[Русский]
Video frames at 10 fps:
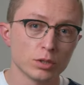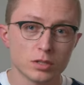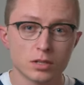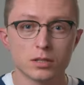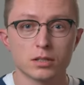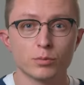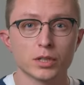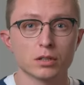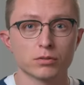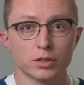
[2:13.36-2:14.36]
10
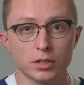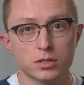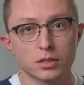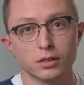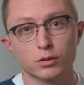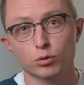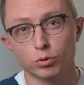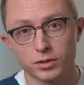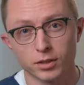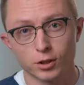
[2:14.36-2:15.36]
см риск не
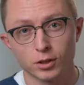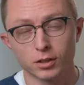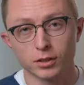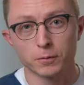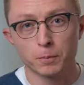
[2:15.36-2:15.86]
столь значительный.